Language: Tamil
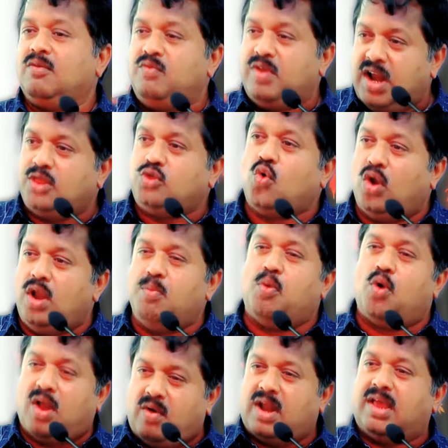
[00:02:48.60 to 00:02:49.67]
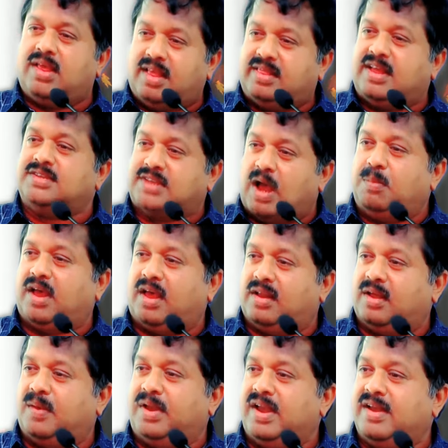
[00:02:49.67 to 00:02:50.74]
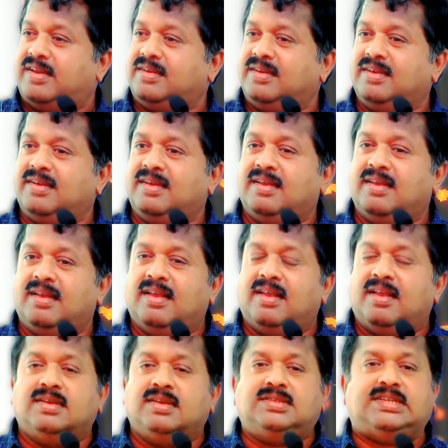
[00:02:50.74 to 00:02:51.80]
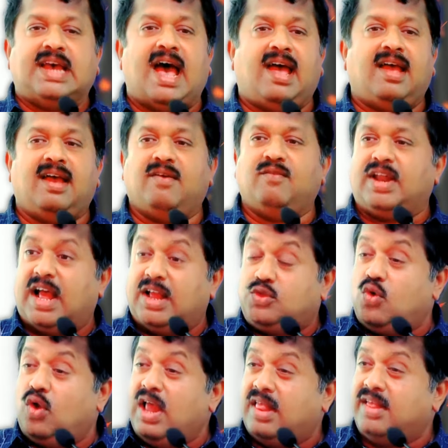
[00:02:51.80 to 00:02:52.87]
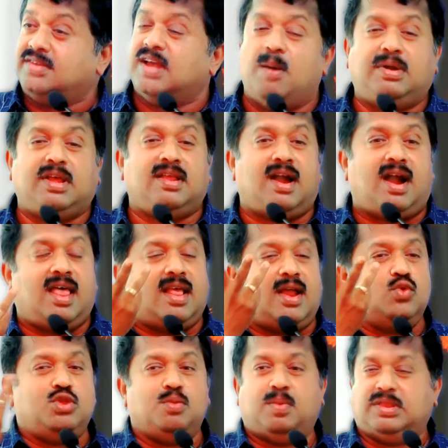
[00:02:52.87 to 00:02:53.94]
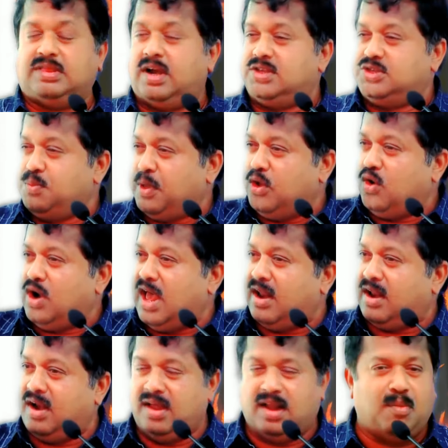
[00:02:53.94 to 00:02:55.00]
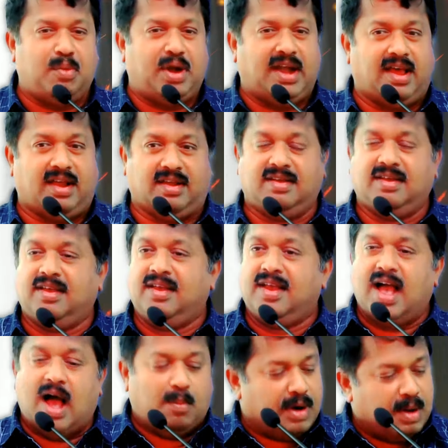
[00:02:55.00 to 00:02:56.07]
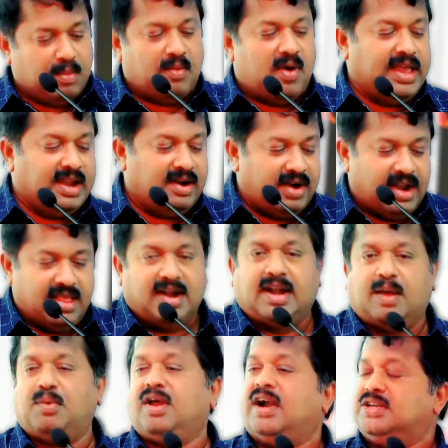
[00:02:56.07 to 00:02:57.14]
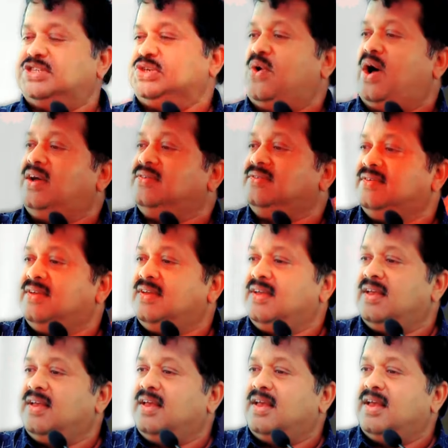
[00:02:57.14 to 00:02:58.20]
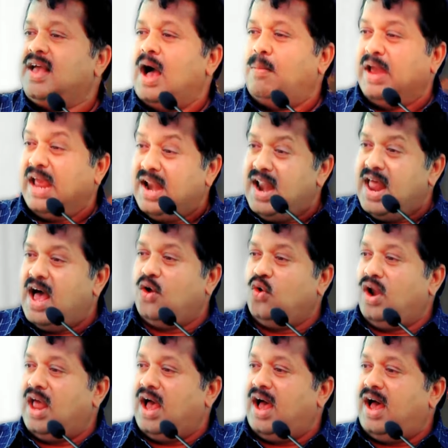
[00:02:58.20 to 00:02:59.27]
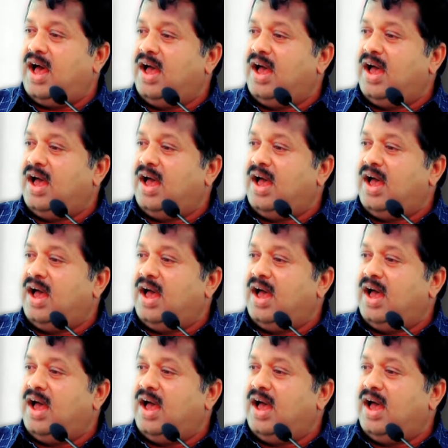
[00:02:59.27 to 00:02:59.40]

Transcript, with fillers: விராட் கோலி போன வாரம் இதைத்தான் சாப்பிட்டாரு அப்படின்ட்டு ஷா விராட் கோலி அதை சாப்பிட்டதுனால தான் நூற்றி பத்து அடித்து பதினொன்றாயிரம் ரன்னுக்கெலாம் போயிட்டார் அப்போ நம்ம வாங்கிட வேண்டியதான் டபக்குன்னு அடிச்சிருவான் அப்போ என்ன ஆகும்னா